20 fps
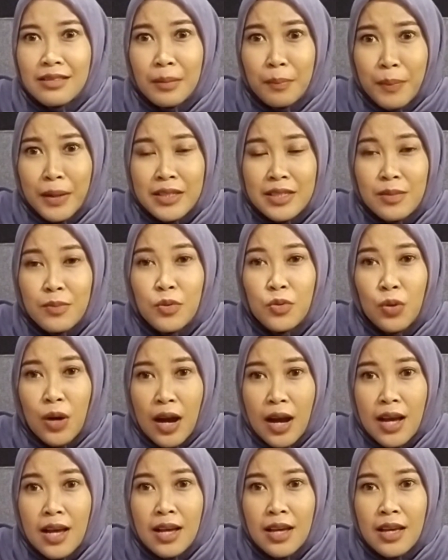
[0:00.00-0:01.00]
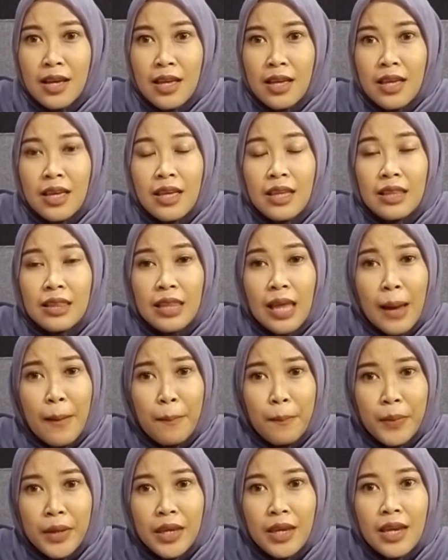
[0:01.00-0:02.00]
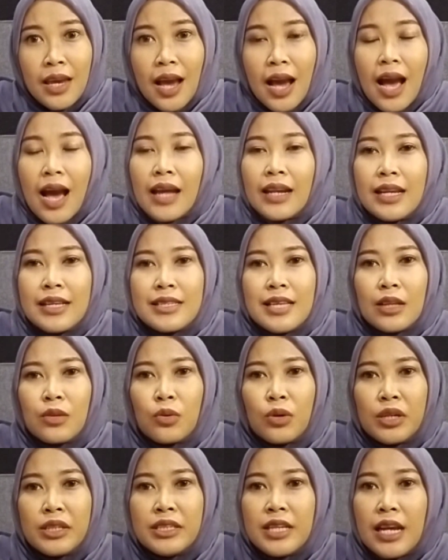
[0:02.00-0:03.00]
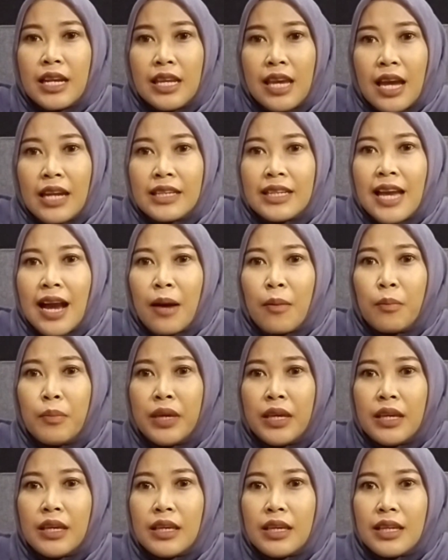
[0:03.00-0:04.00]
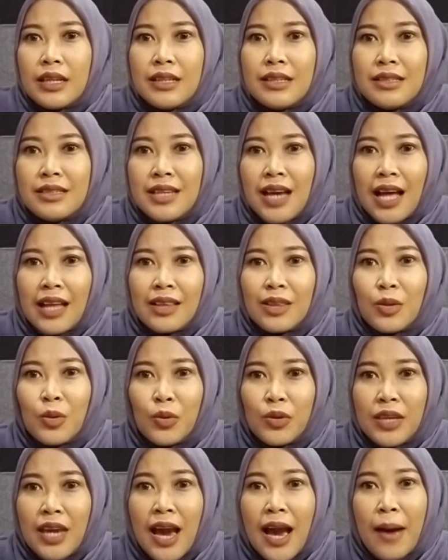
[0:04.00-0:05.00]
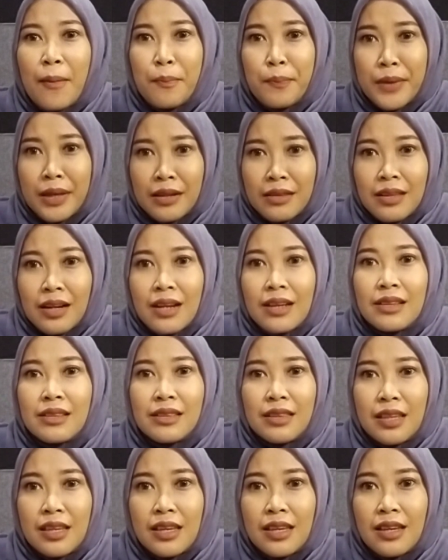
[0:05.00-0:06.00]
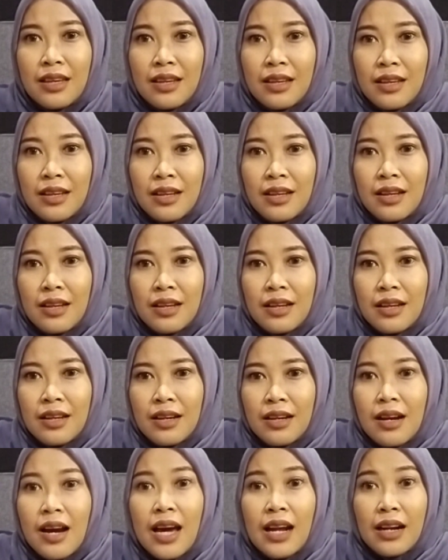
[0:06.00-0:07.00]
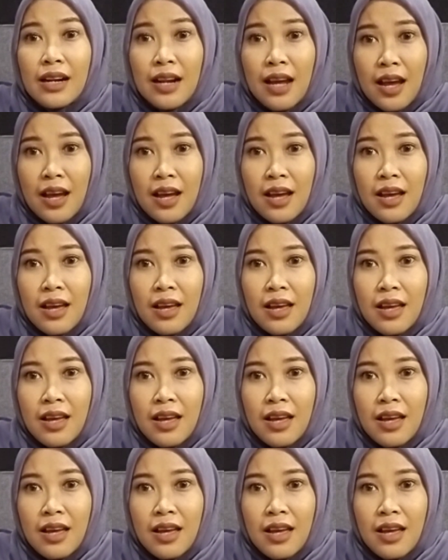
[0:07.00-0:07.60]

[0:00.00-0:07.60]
tepat semua, tapi ada satu kejadian yang bikin jantungnya hampir terhenti. Karena